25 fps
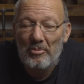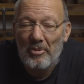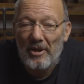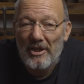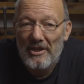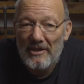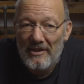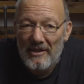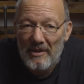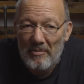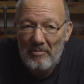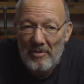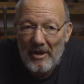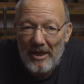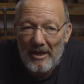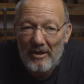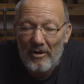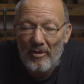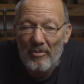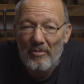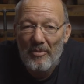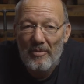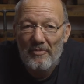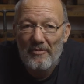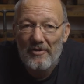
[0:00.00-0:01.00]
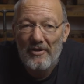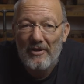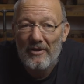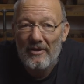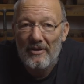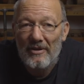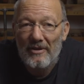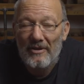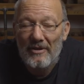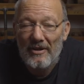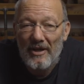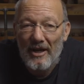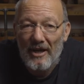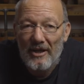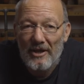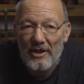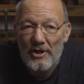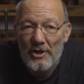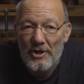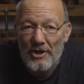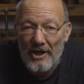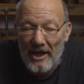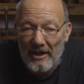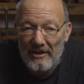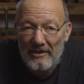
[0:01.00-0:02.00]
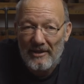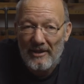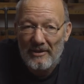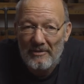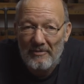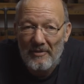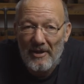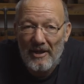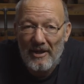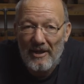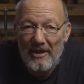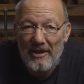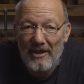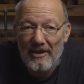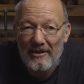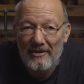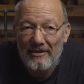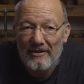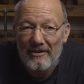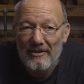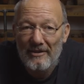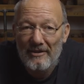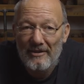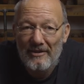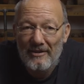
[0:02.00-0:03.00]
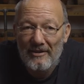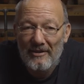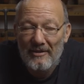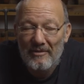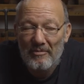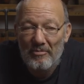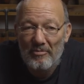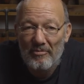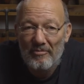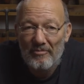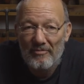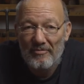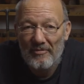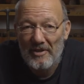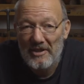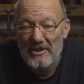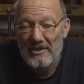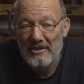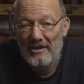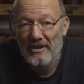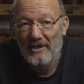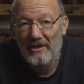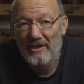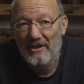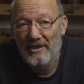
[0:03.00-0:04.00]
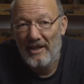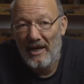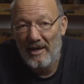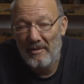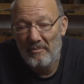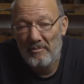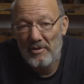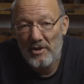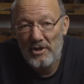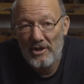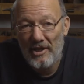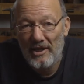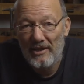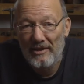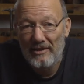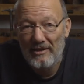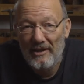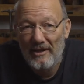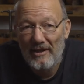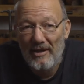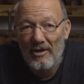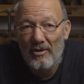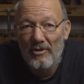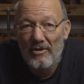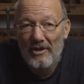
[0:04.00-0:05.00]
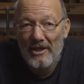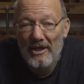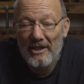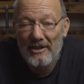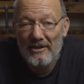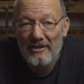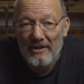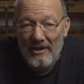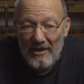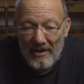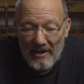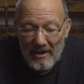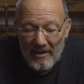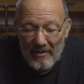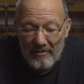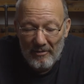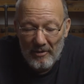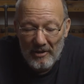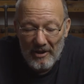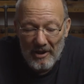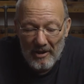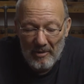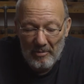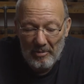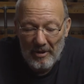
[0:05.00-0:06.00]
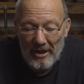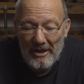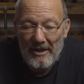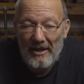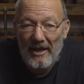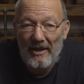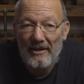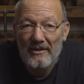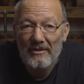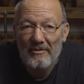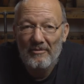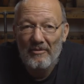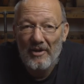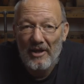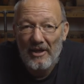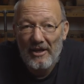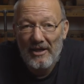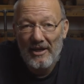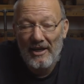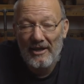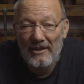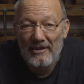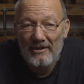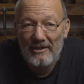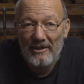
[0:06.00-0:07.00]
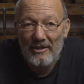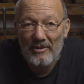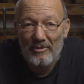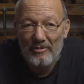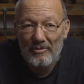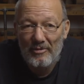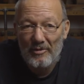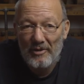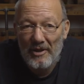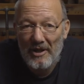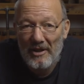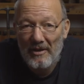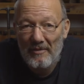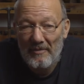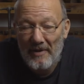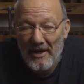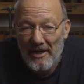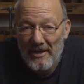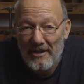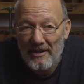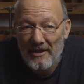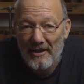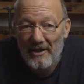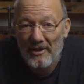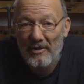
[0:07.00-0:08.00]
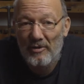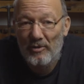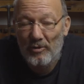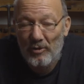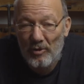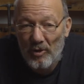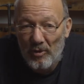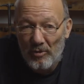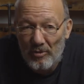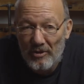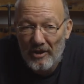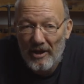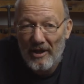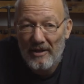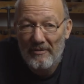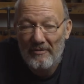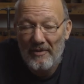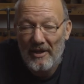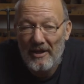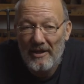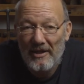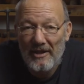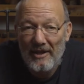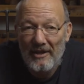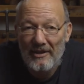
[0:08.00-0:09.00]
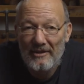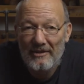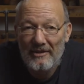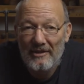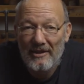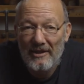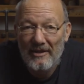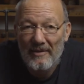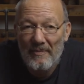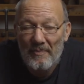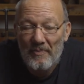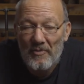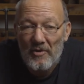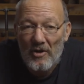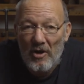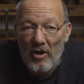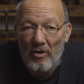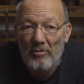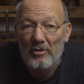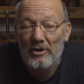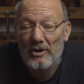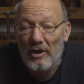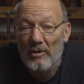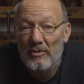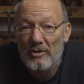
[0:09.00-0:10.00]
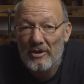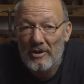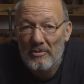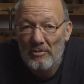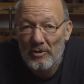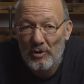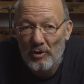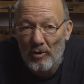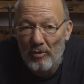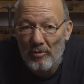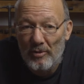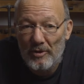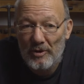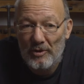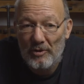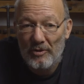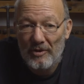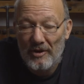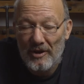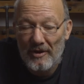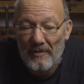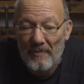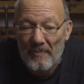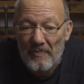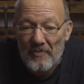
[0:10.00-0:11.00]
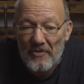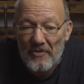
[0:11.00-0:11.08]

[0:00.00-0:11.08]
prinzipiell haben wir eine Standardvarianten, wenn es die Titanbestandteile angeht, von einer brillanten Variante und von einer weicheren und runderen Variante, aber trotzdem mit Obertönen.